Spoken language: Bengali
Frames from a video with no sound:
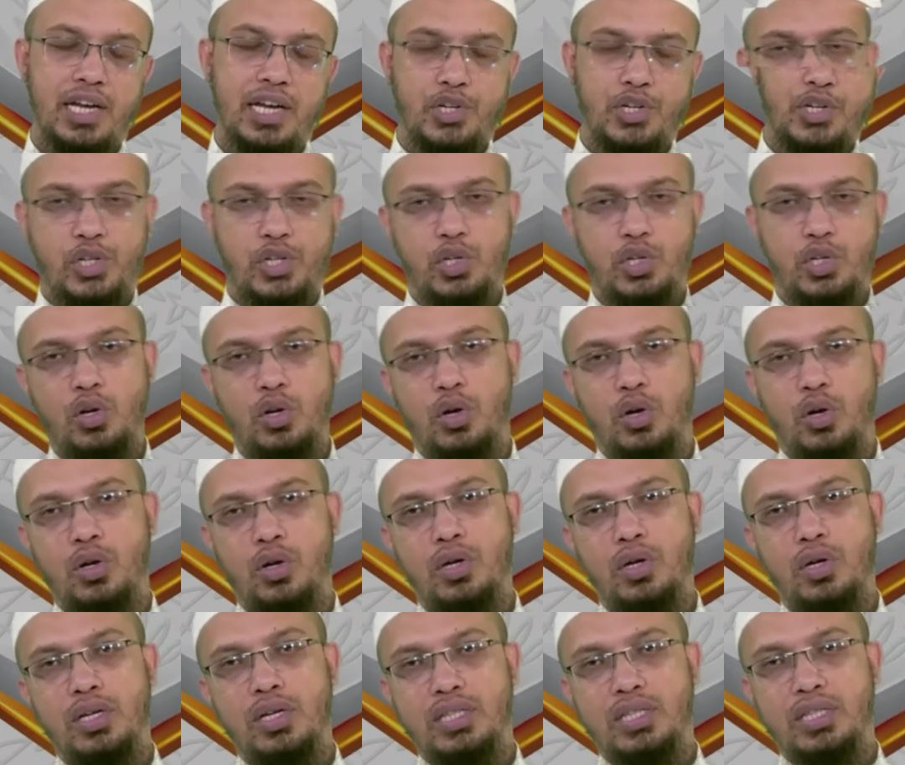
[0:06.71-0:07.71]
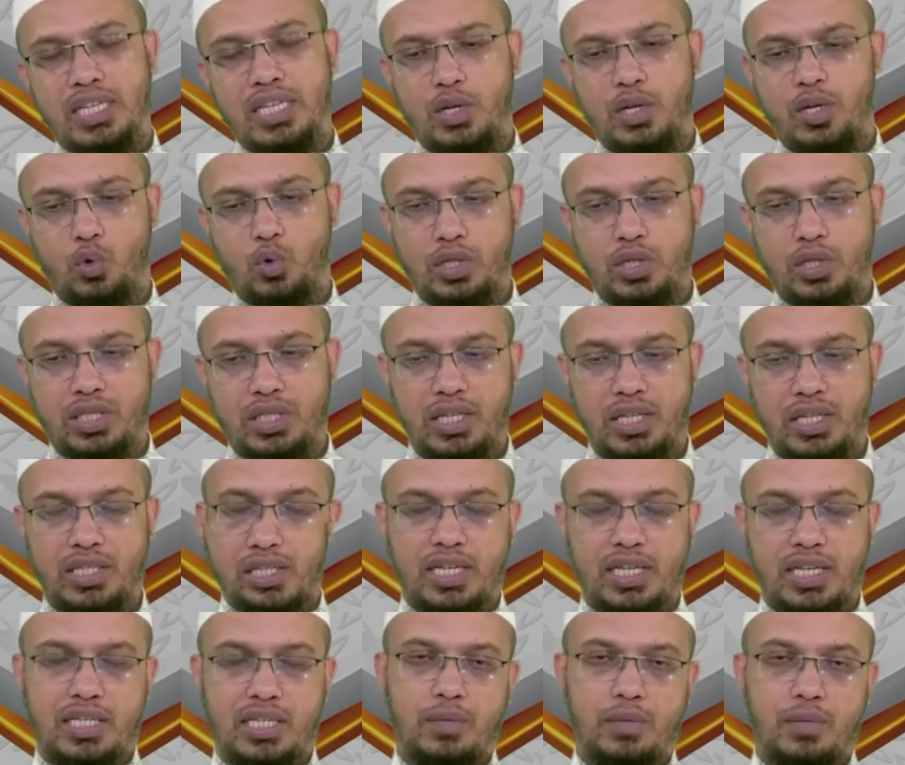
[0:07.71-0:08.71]
সেজন্য তিনি করেছেন
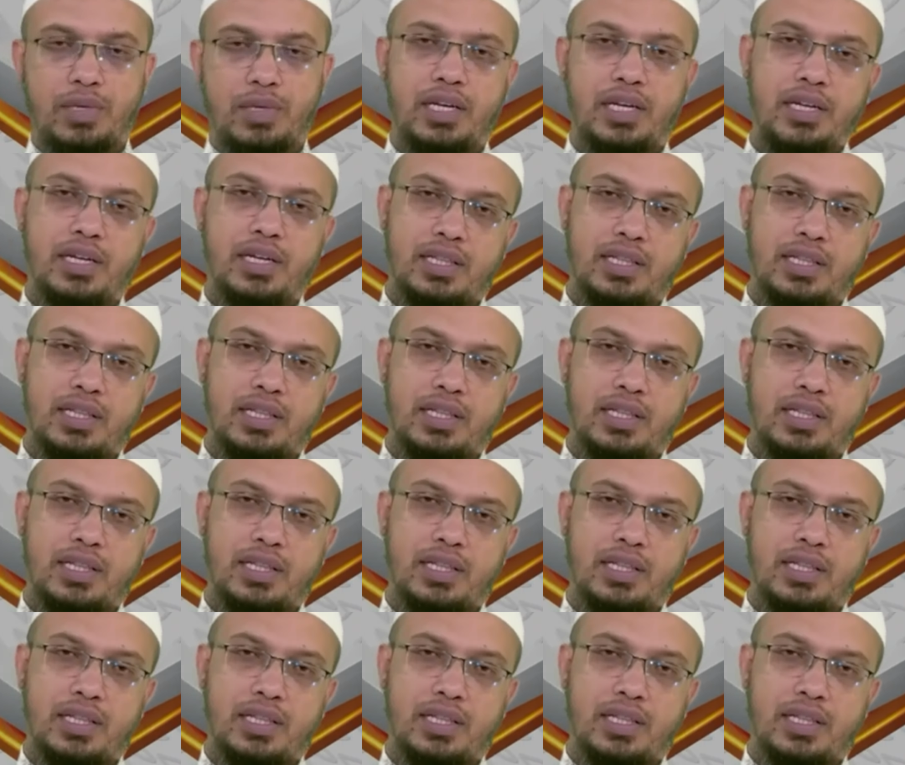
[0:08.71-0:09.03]
সেই হিসাবে